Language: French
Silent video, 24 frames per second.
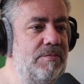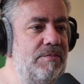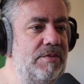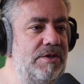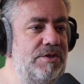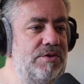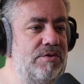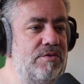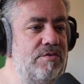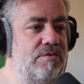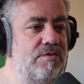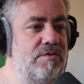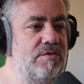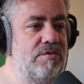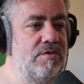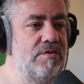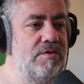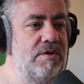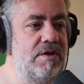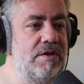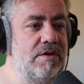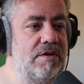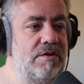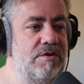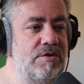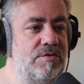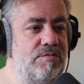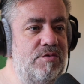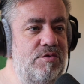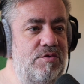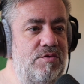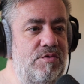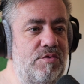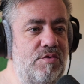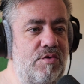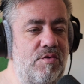Parce que je
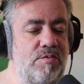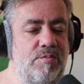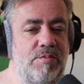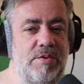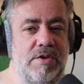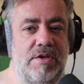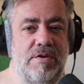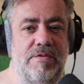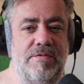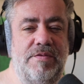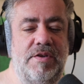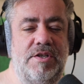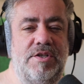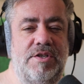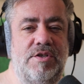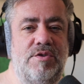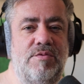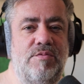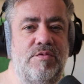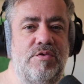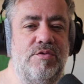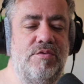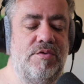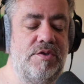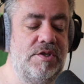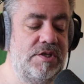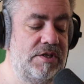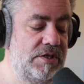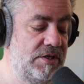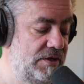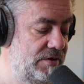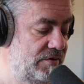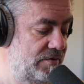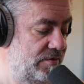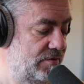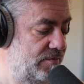me suis trompé, en fait. Je me suis
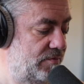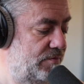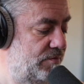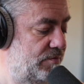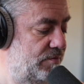dit euh,